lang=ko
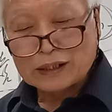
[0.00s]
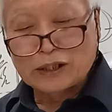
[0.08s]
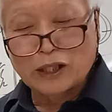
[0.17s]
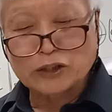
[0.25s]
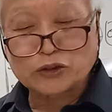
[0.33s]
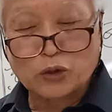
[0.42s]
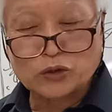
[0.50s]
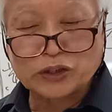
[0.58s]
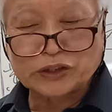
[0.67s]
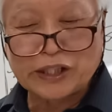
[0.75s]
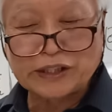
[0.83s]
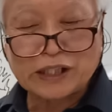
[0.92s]

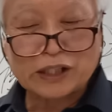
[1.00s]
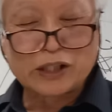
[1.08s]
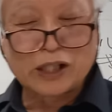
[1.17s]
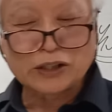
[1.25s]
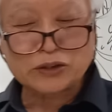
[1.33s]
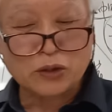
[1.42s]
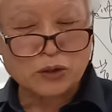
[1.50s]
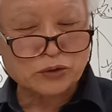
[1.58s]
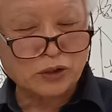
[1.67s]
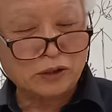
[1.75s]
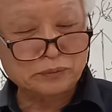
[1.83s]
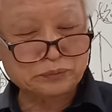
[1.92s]
그것으로서 써있다.
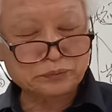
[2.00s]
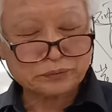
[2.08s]
그것으로서